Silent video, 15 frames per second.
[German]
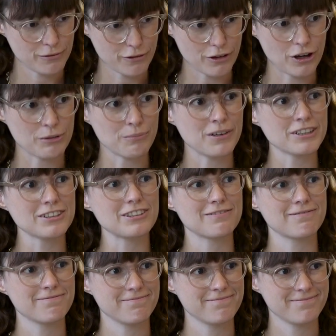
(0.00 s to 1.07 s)
Begrüße, die
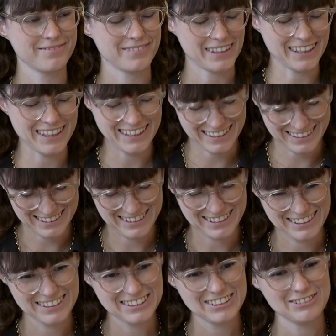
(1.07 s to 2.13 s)
Hausherrin.
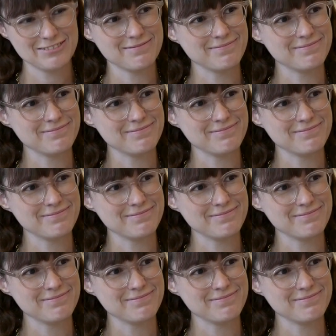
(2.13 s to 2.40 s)
Ihr seid so